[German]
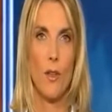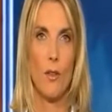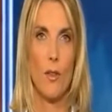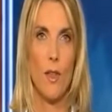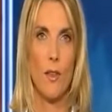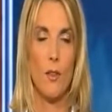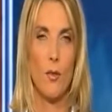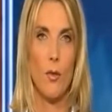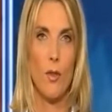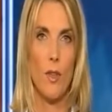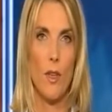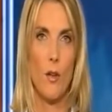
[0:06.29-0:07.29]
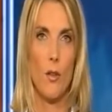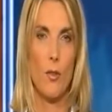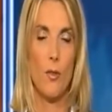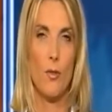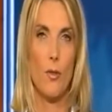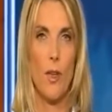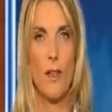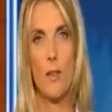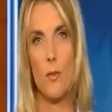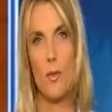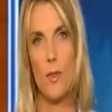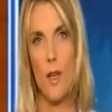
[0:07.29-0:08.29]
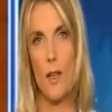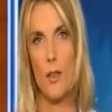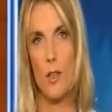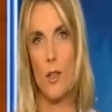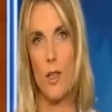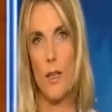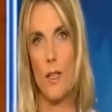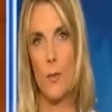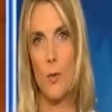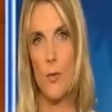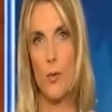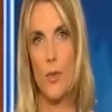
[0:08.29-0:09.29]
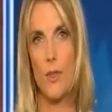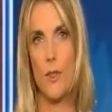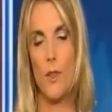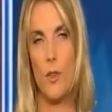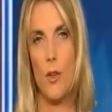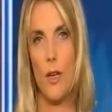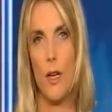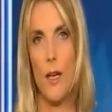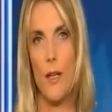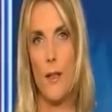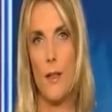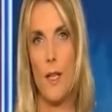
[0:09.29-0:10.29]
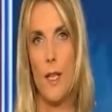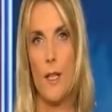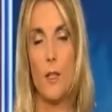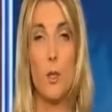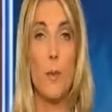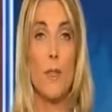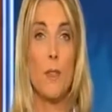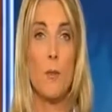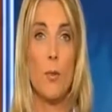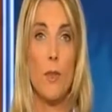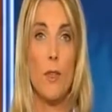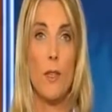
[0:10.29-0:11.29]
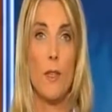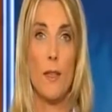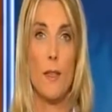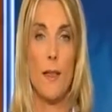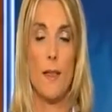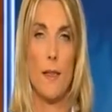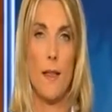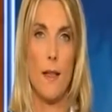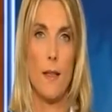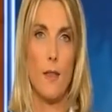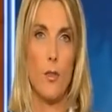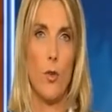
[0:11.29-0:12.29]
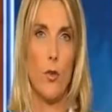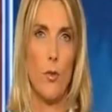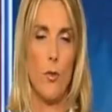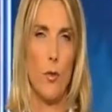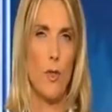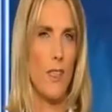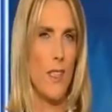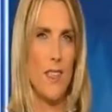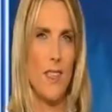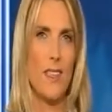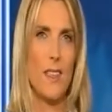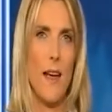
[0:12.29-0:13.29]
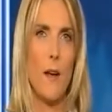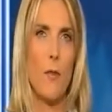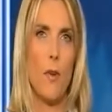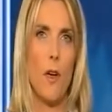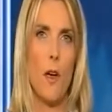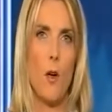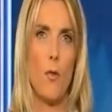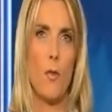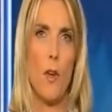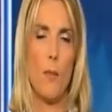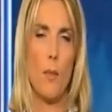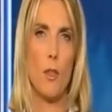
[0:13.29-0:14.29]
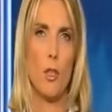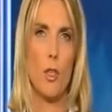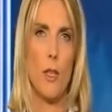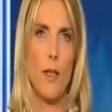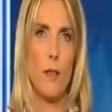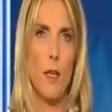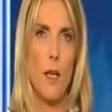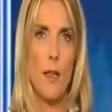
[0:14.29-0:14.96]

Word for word: Und so hat der tödliche Autounfall des österreichischen Rechtspopulisten Jörg Haider die Spitzenpolitiker seines Landes heute vor die nicht ganz einfache Aufgabe gestellt,